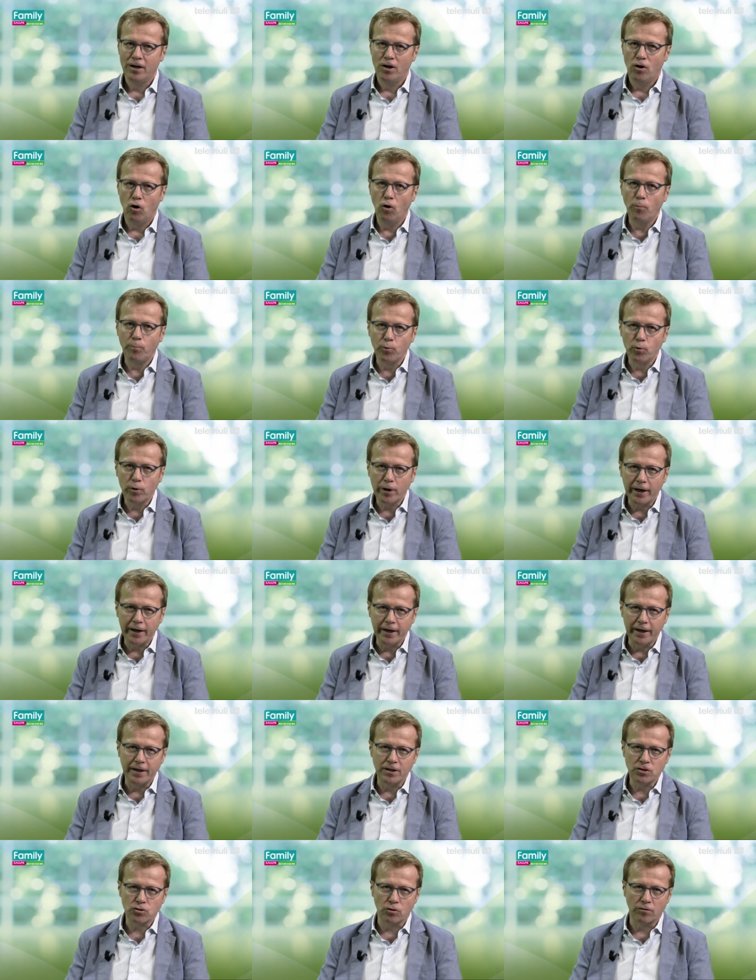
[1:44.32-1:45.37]

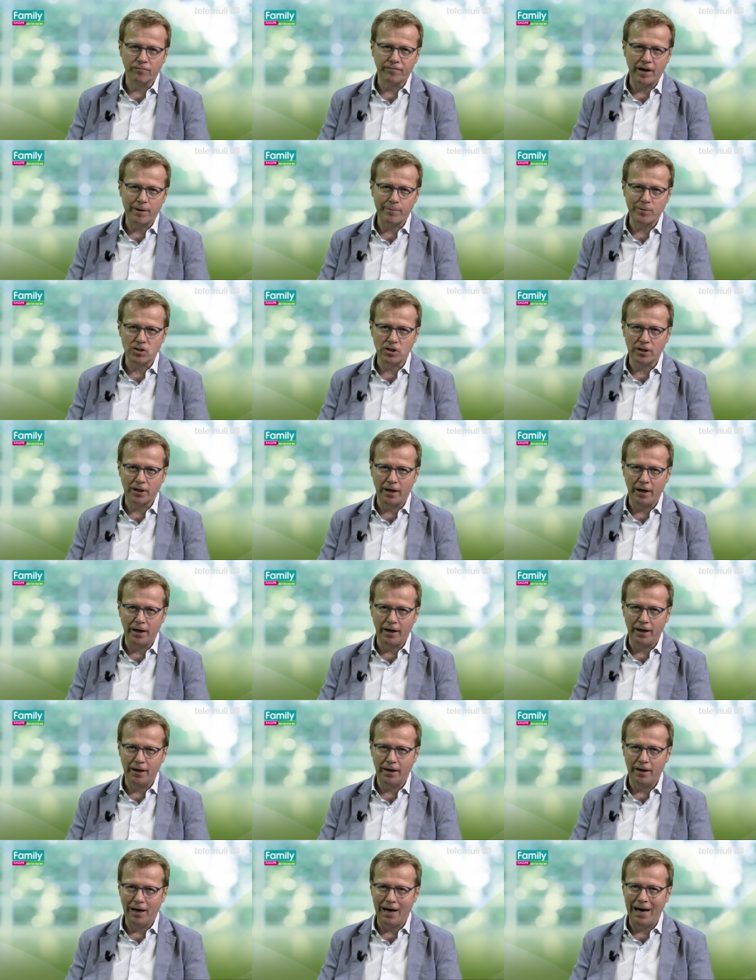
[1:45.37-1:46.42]
oppure eh, sono farmaci
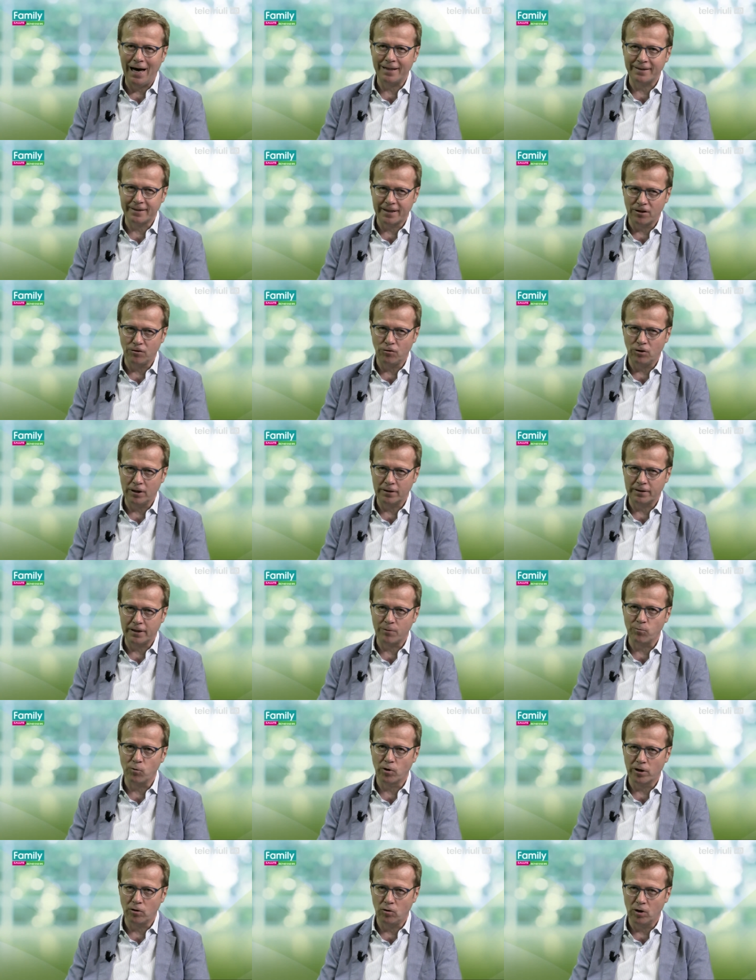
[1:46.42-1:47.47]
che alterano la
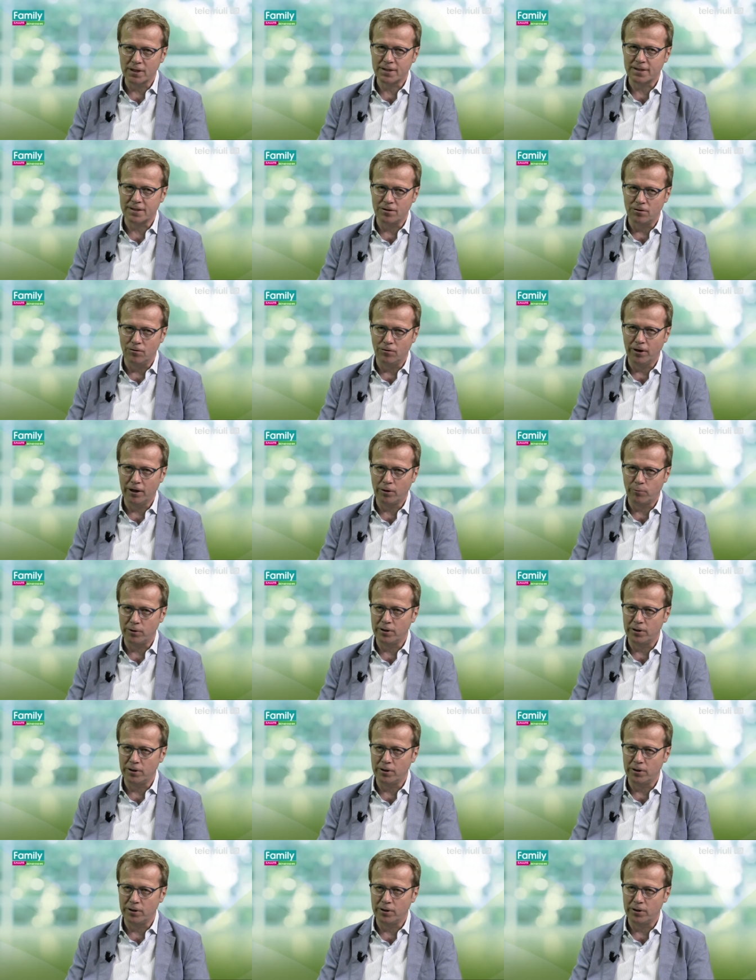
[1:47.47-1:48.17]
termoregolazione,